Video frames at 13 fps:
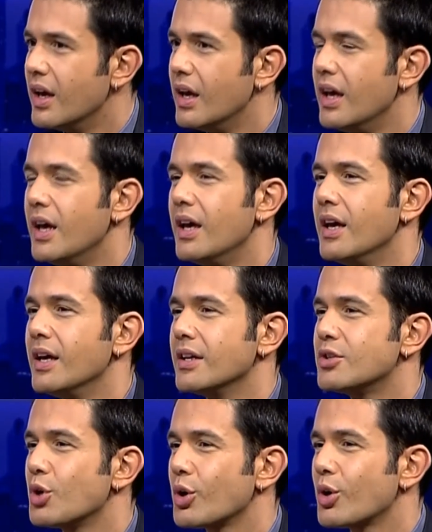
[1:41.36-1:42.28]
Ee,
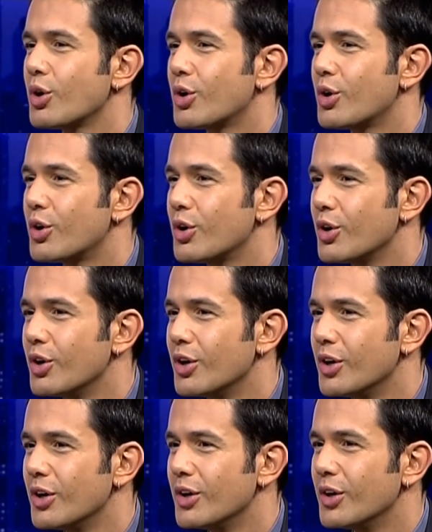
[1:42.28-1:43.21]
çok e,
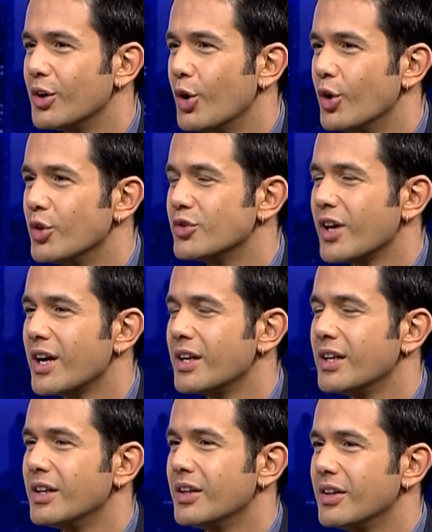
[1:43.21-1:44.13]

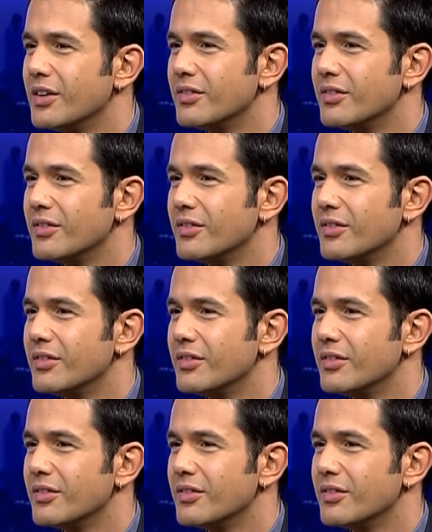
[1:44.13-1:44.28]
özel